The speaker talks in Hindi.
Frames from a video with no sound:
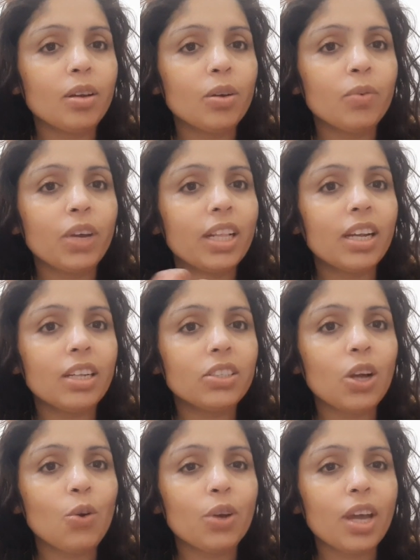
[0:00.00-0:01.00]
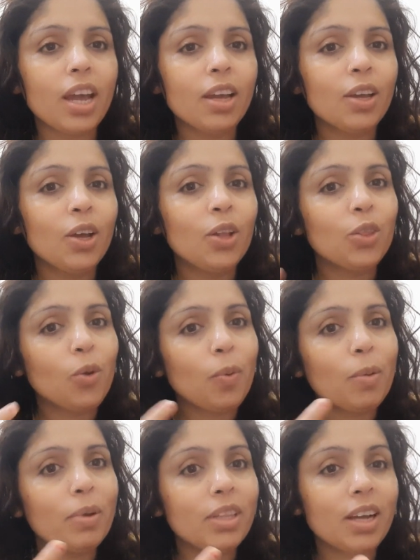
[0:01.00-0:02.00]
वेदर अच्छा हो गया है तो
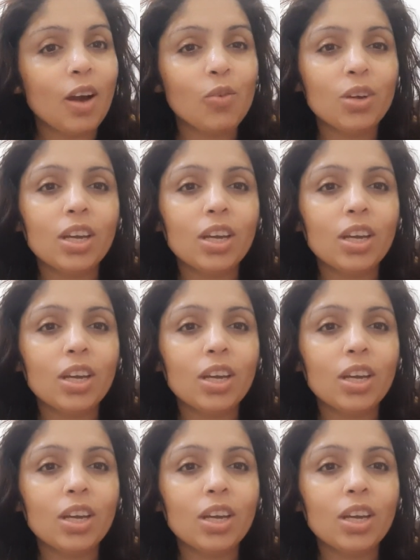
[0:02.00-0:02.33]
फिर मैं दिखाऊंगी